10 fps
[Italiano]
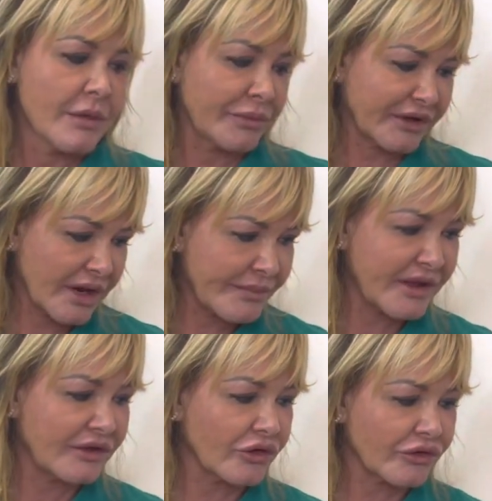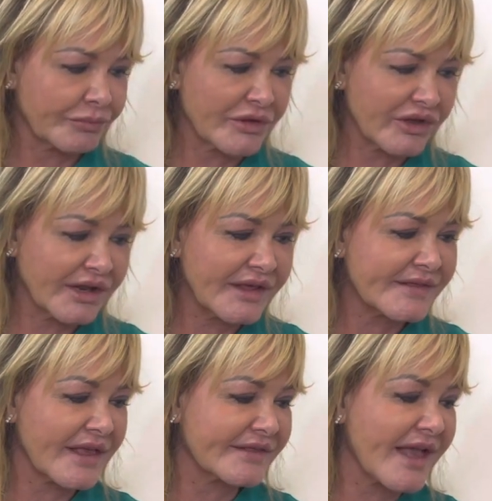perché il medico
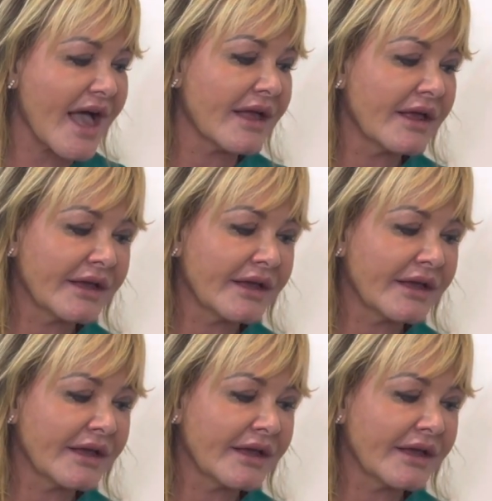specialista sa